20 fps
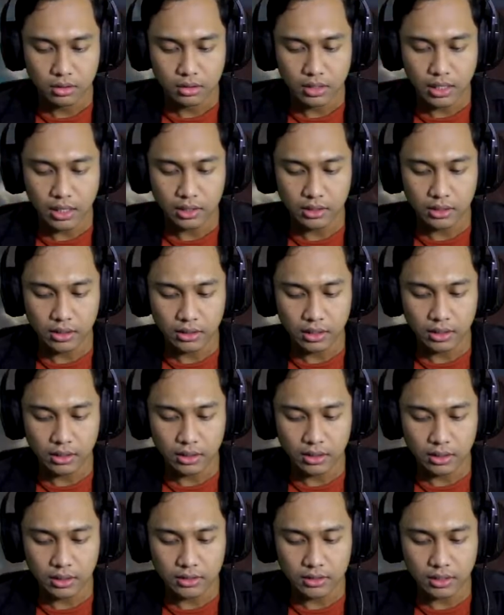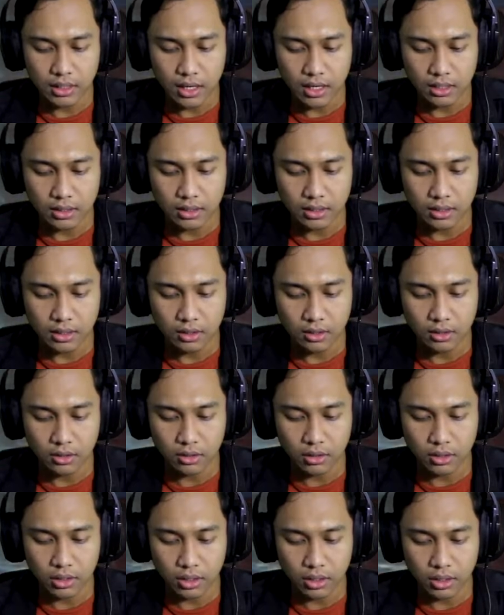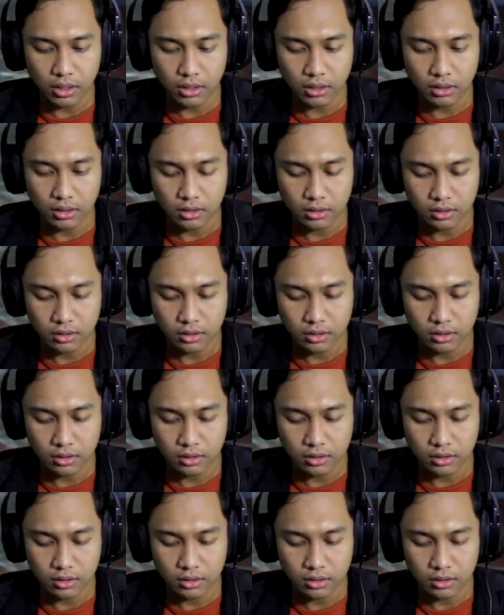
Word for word: Nyari titik-titik serangnya. Oke.